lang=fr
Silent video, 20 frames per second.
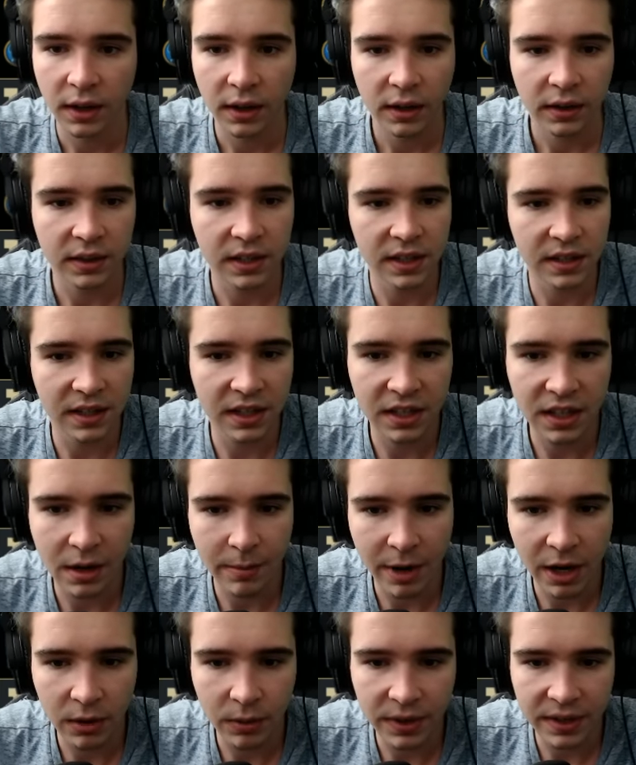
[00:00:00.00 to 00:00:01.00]
Si,
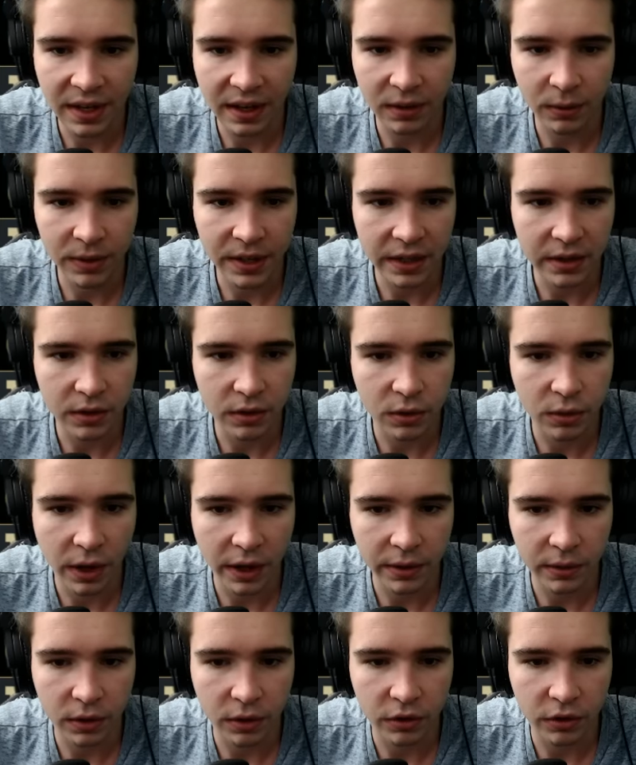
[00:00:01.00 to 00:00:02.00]
jamais lui ça, lui ça donne quoi
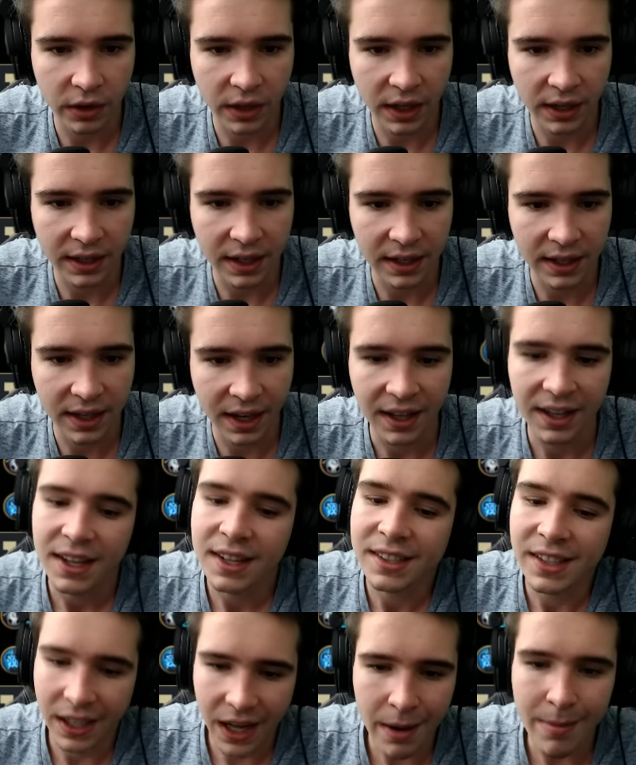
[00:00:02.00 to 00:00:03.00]
Donc quand tu regardes quelqu'un,
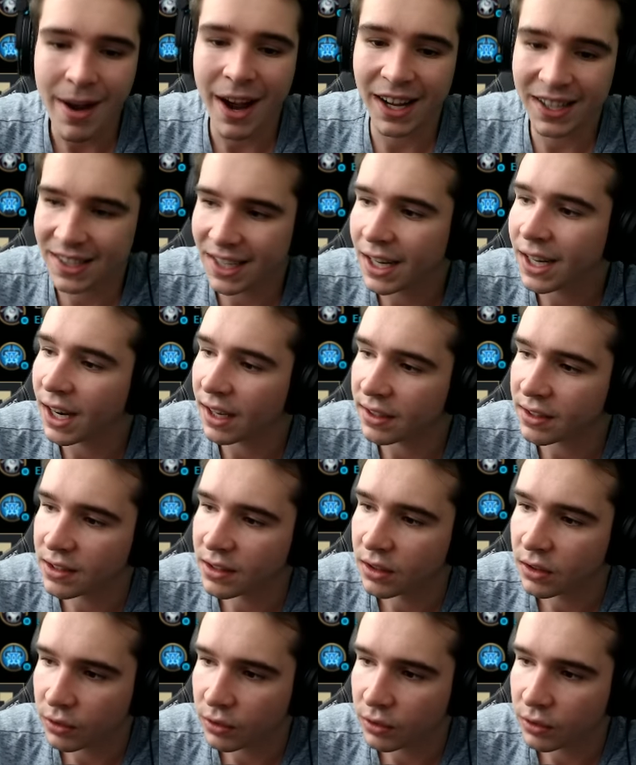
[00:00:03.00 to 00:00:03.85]
c'est quand même assez classe.